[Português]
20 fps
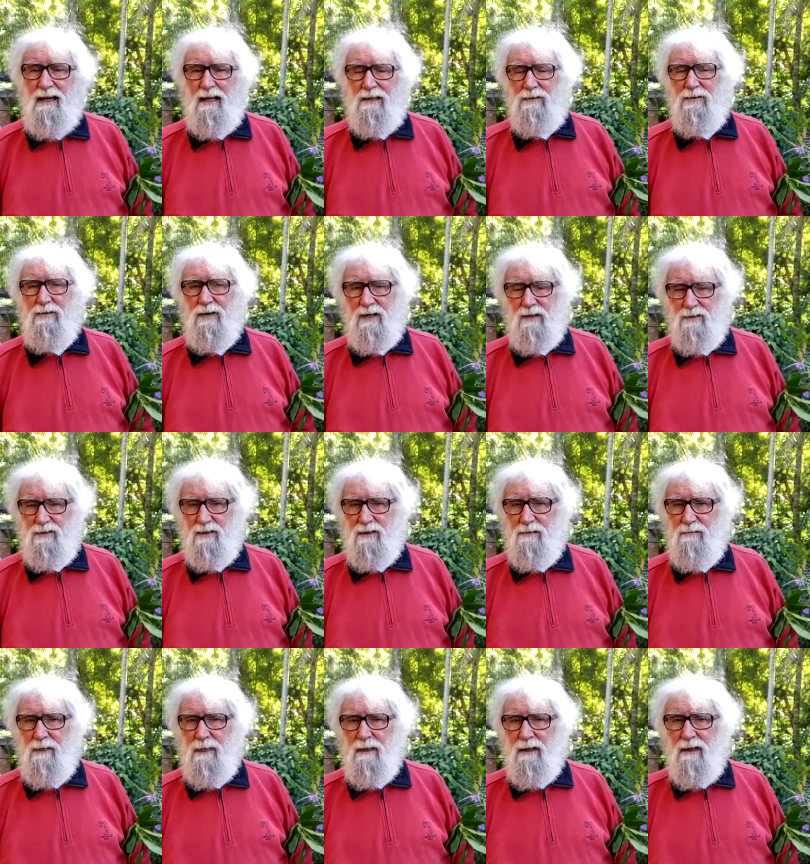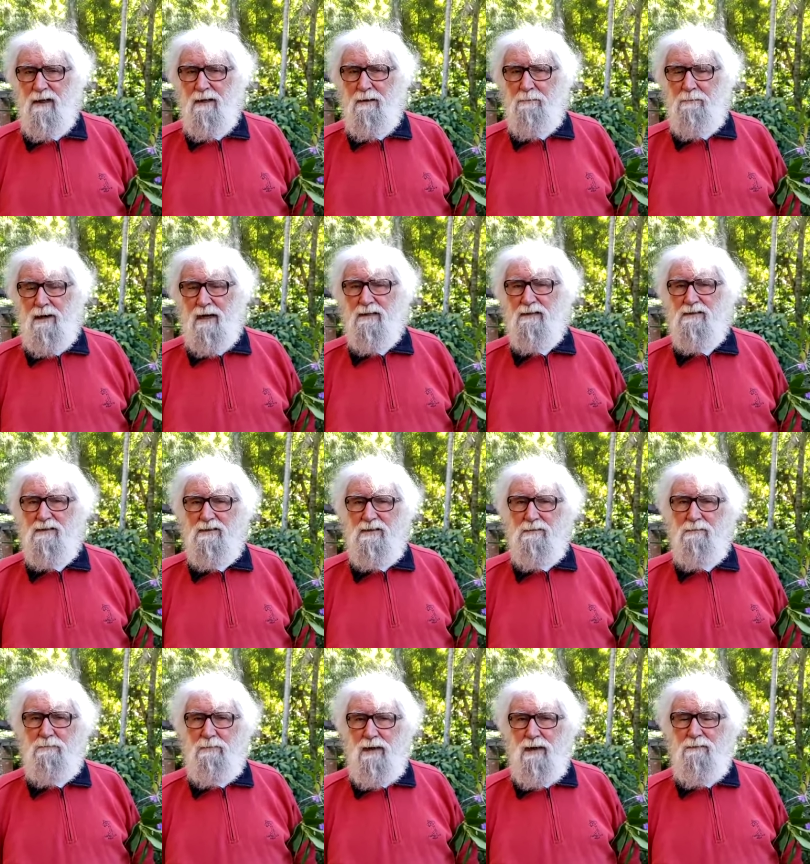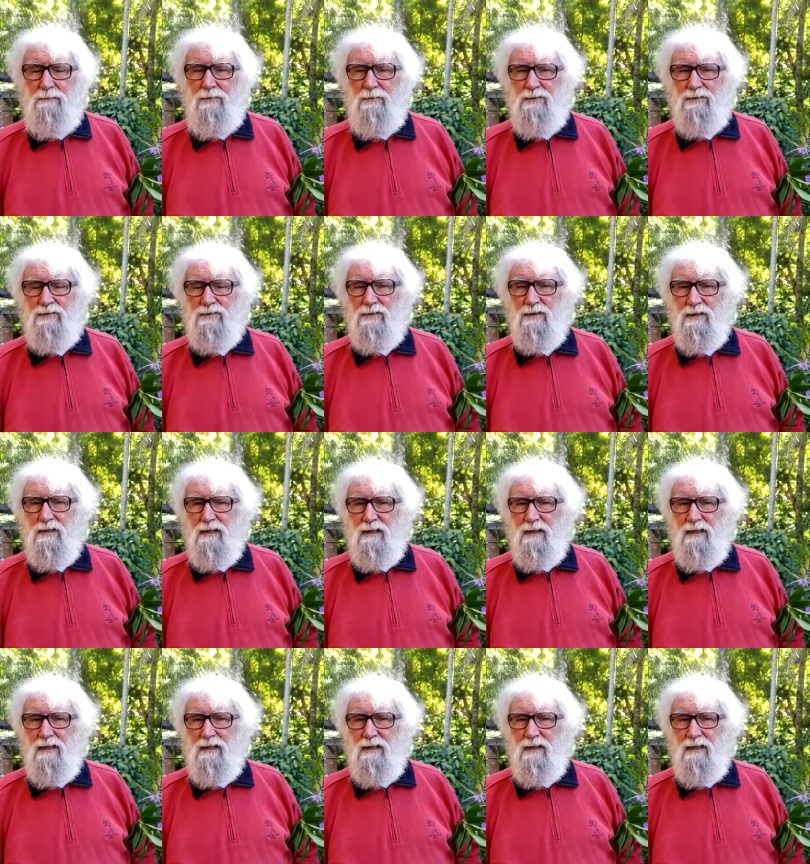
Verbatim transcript: natureza. Participemos